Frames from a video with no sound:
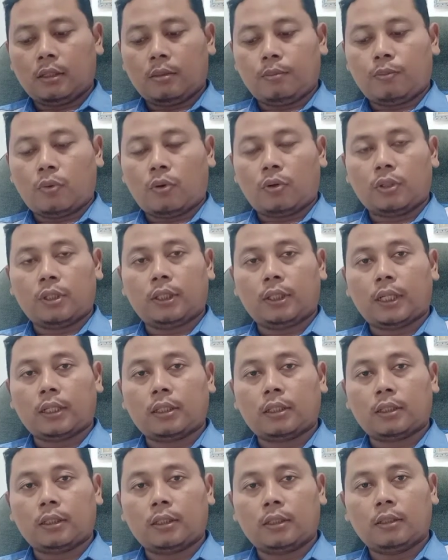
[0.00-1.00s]

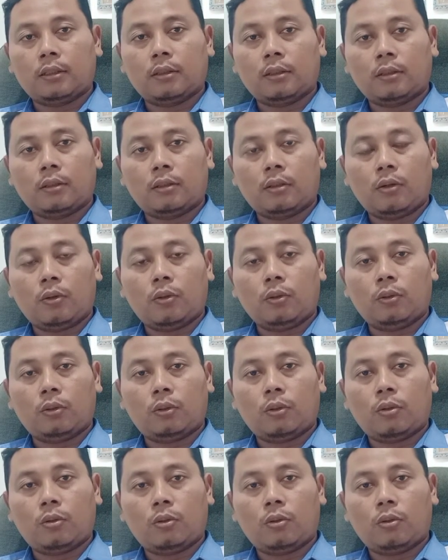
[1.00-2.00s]
porositas
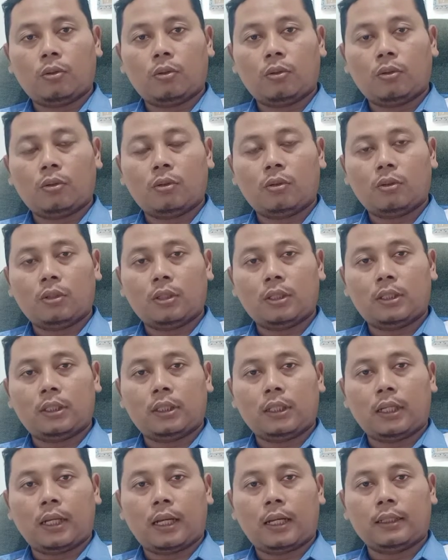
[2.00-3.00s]
untuk
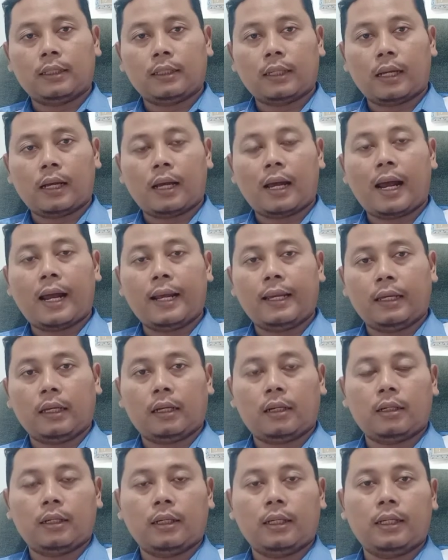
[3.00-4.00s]
istilahnya
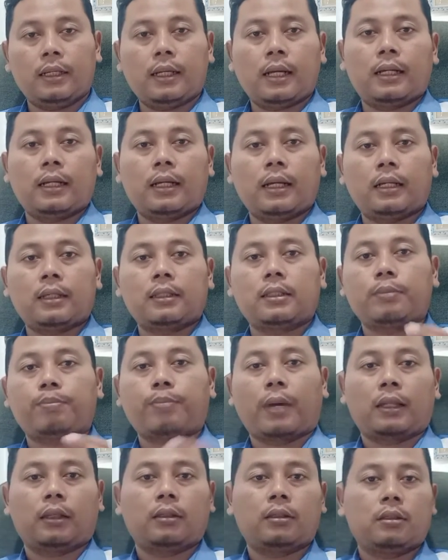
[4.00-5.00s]
air ini adalah
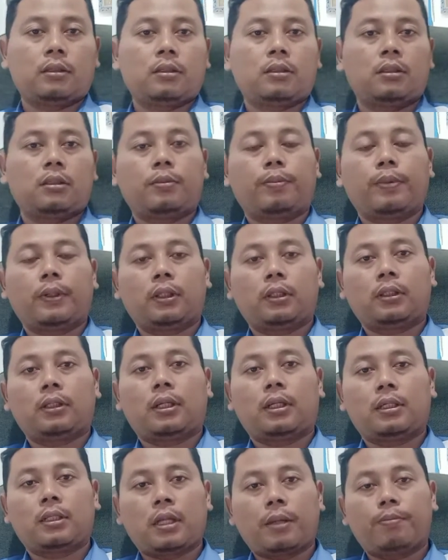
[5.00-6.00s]
cepat. Cepat
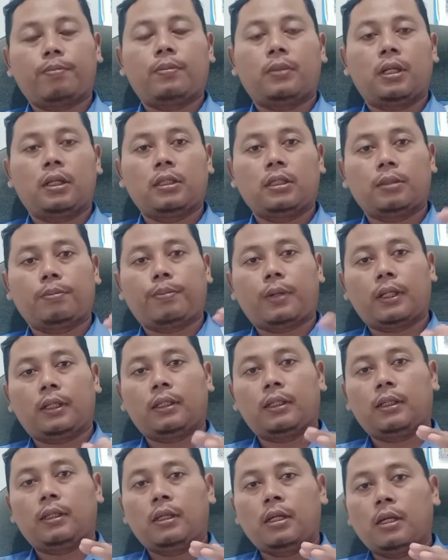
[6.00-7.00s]
tersap dan
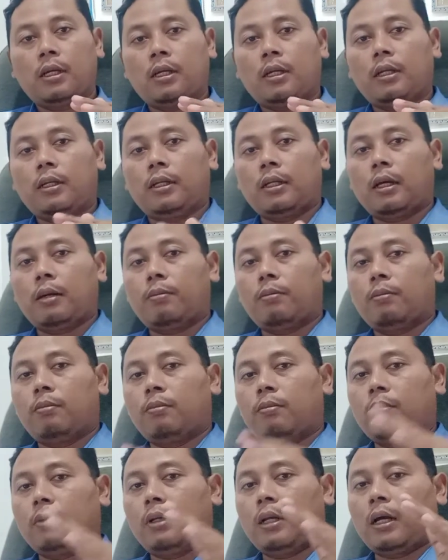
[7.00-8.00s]
cepat dia
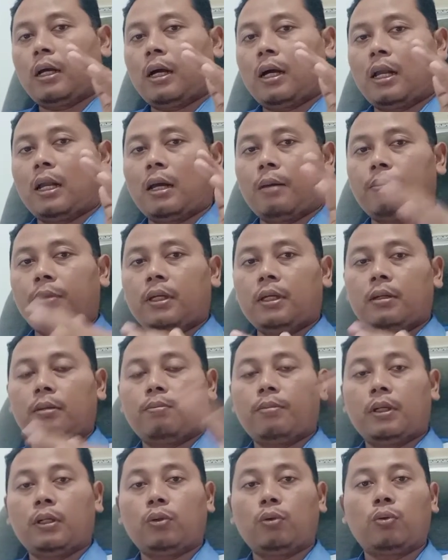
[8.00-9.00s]
mengalami
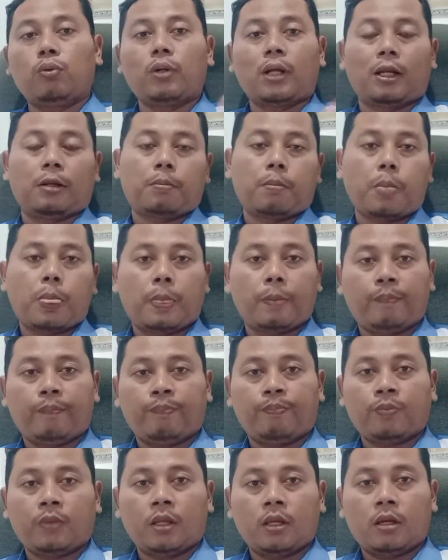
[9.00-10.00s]
penurunan.
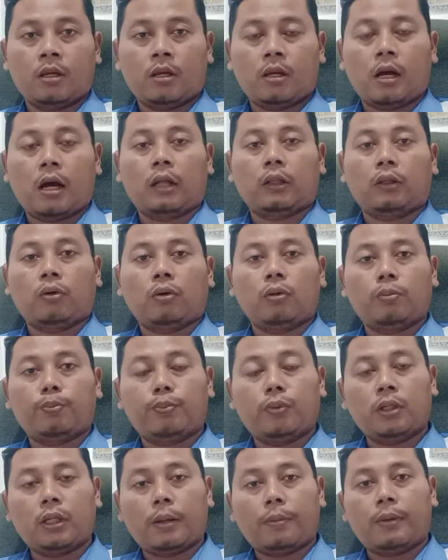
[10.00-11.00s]

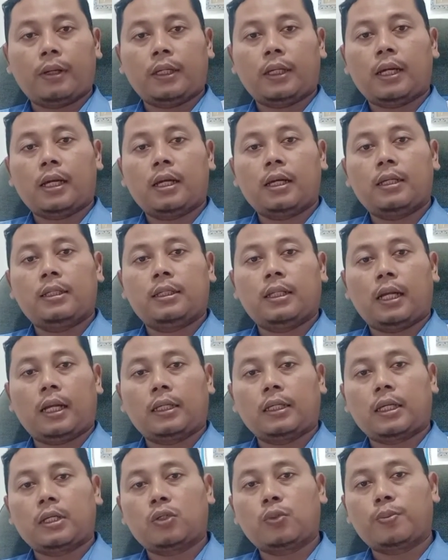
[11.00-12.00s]
Ataupun namanya
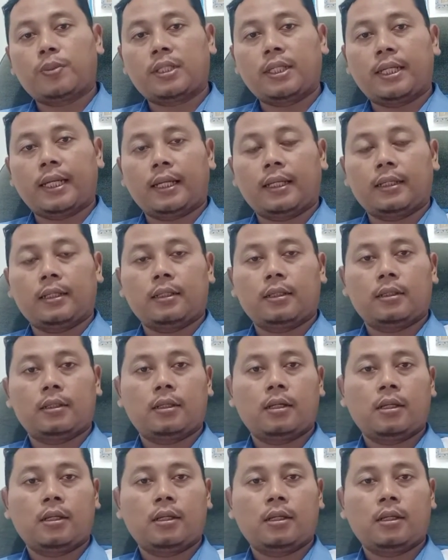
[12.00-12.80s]
istilahnya subsiden